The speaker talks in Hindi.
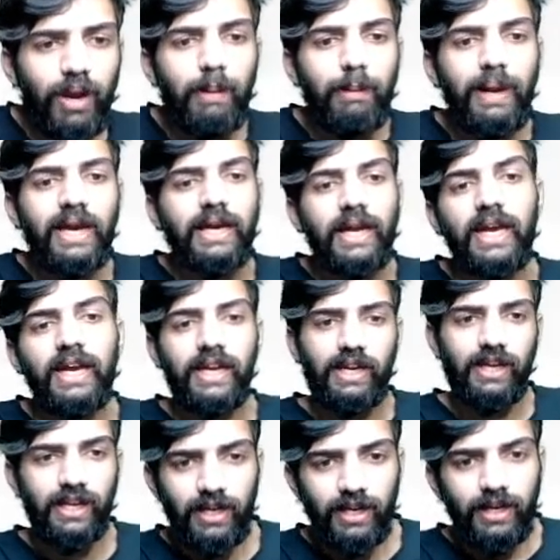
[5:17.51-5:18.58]
मिमिक्री
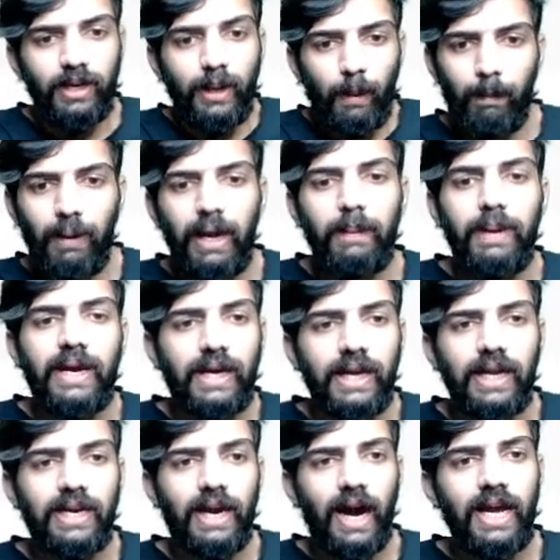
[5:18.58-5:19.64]

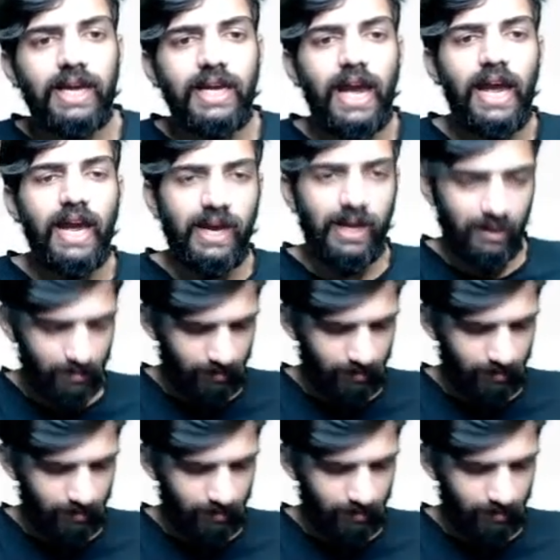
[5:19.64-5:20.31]
मिमिक्री आइए